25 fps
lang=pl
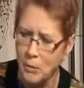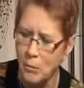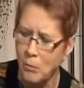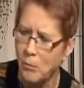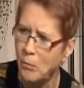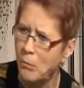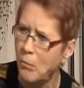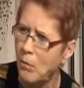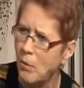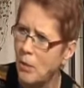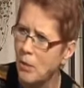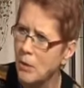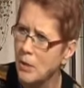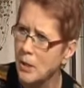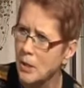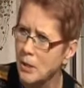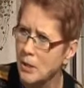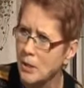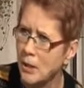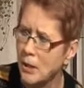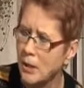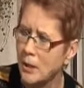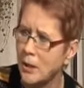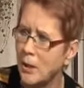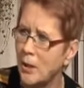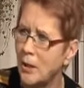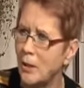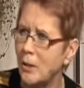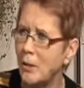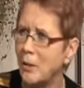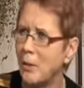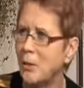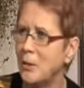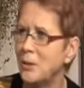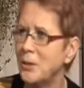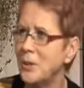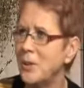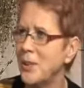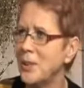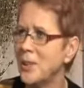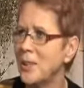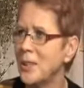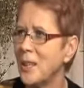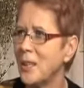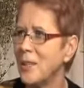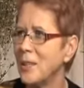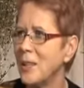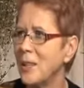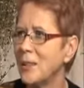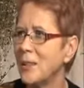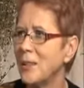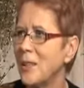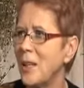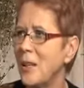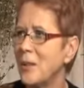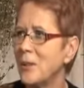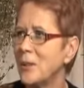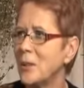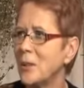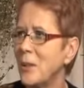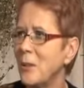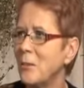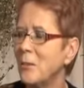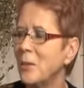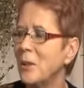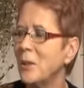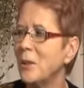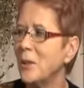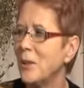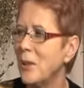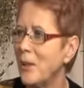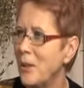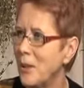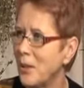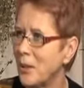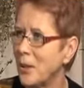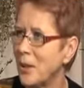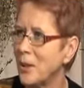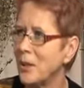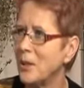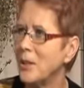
mocnej od jedzenia dla osoby chorej,